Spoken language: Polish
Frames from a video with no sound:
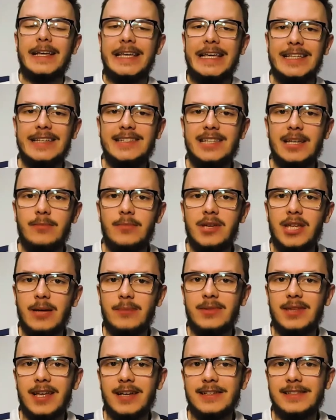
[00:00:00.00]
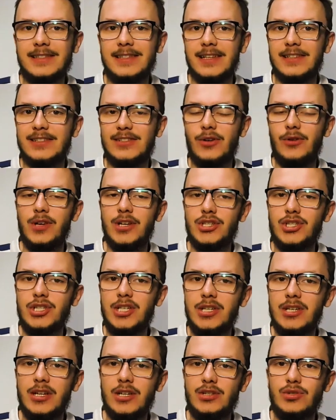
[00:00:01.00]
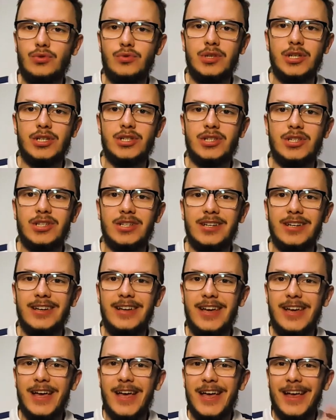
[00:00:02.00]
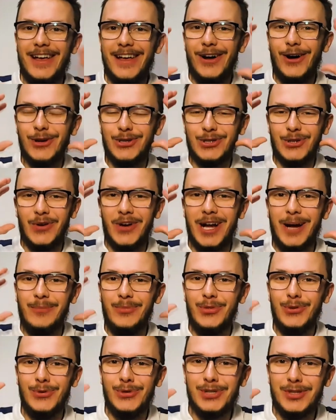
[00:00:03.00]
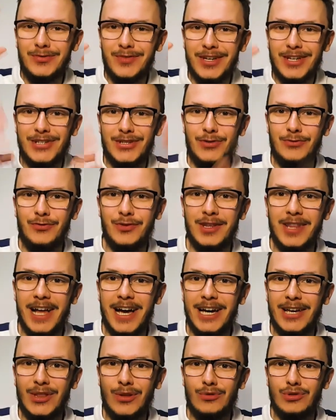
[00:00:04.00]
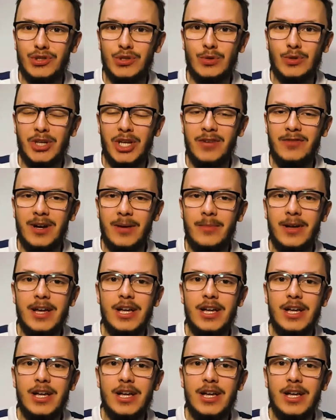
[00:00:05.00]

Kiedy zamieniam tekst na skojarzenia, czuję, że osiągam dużo większą wydajność i odkrywam